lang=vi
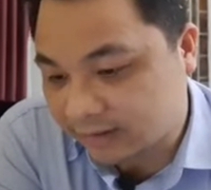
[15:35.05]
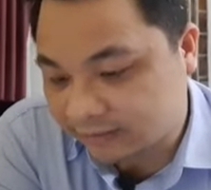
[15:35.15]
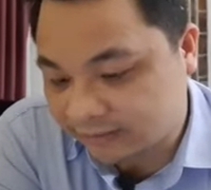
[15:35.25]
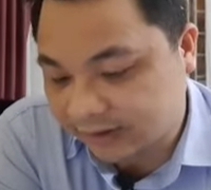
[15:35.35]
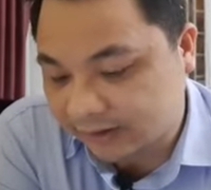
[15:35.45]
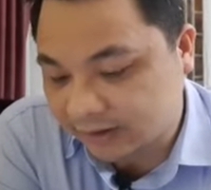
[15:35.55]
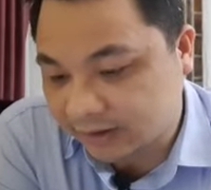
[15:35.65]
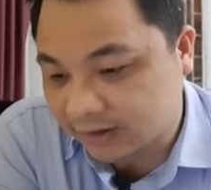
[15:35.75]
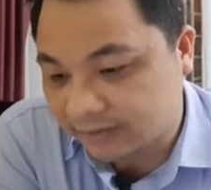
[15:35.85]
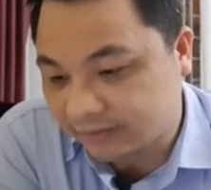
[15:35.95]
viên chức
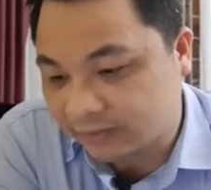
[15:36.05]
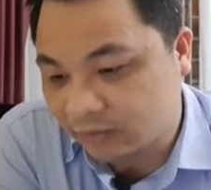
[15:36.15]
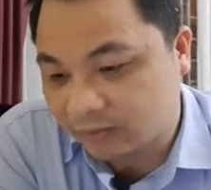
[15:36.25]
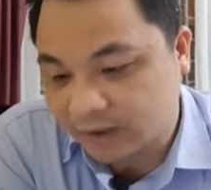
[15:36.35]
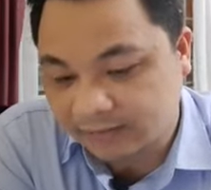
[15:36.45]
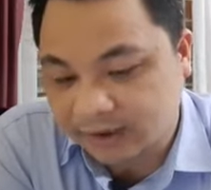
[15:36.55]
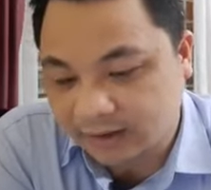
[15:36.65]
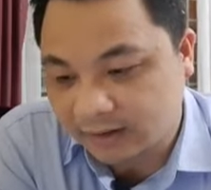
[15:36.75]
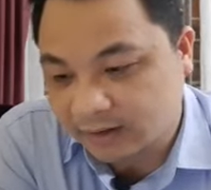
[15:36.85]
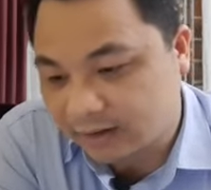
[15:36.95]
ở Vĩnh Phúc các em nhé.
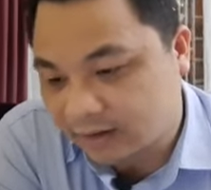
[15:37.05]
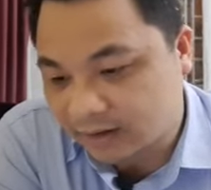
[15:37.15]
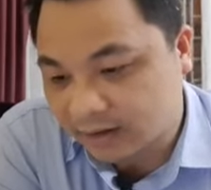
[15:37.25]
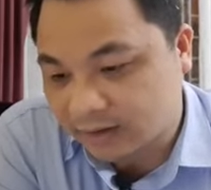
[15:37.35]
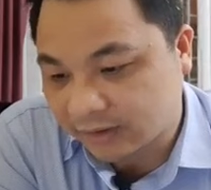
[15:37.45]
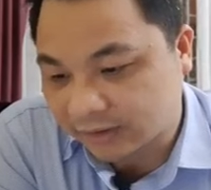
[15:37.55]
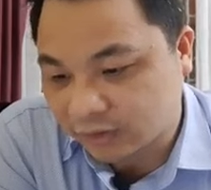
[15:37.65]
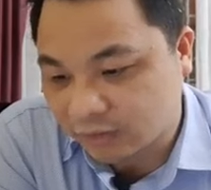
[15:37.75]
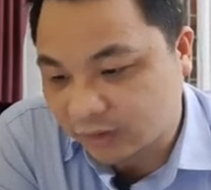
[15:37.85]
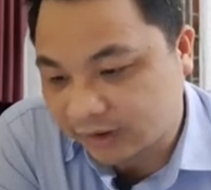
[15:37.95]
Câu hỏi số
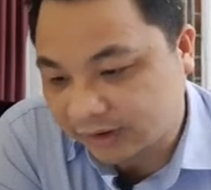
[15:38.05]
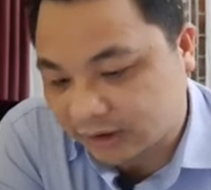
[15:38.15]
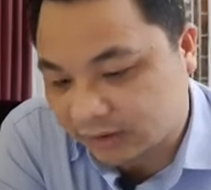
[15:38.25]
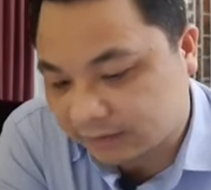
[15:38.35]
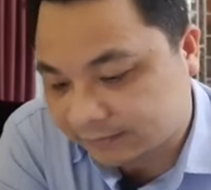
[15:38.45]
4 như sau.